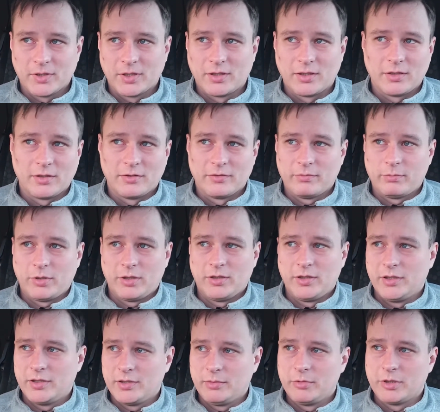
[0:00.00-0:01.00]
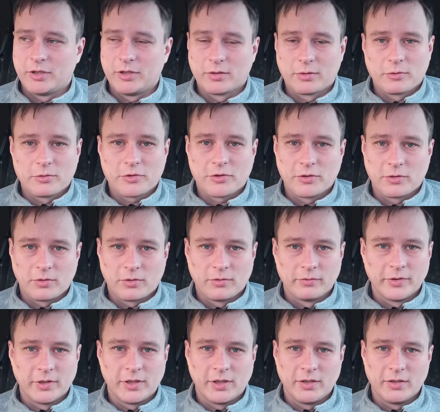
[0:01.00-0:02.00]
на вполне себе хорошей
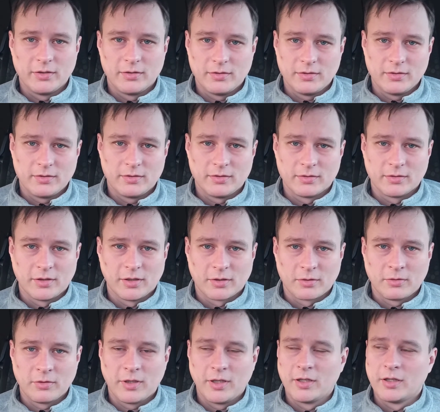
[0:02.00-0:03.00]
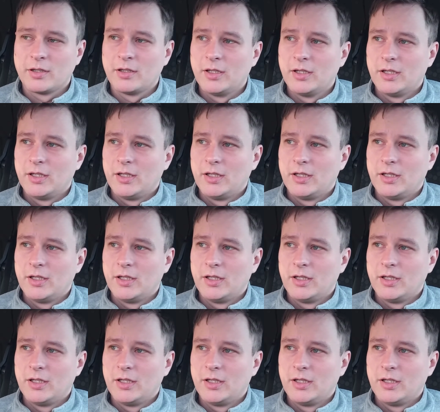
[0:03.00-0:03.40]
ровной дороге